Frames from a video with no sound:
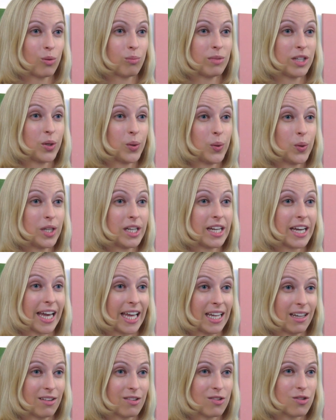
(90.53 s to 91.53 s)
um die Höhe der
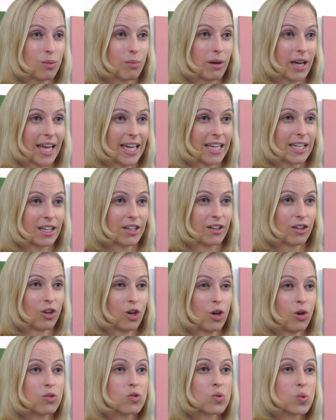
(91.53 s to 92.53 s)
Renten zu berechnen,
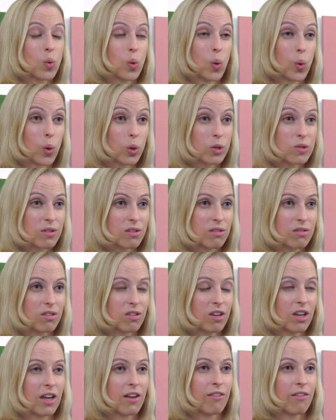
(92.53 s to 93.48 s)
zu hoch sind.